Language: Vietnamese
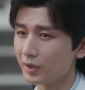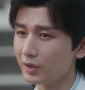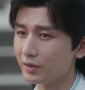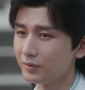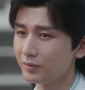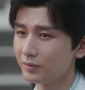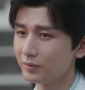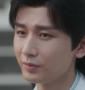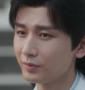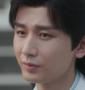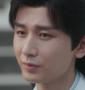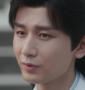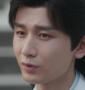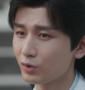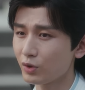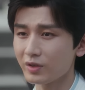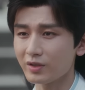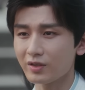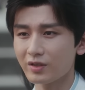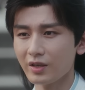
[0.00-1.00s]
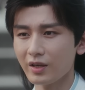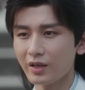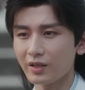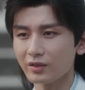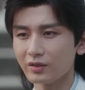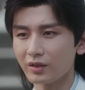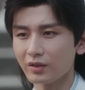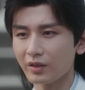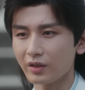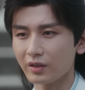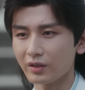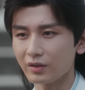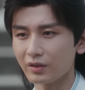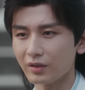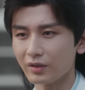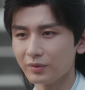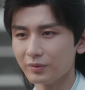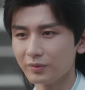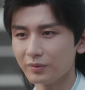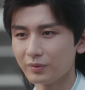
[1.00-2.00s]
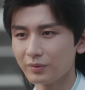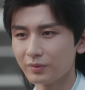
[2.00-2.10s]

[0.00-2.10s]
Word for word: Người mà trưởng môn quan tâm nhất chính là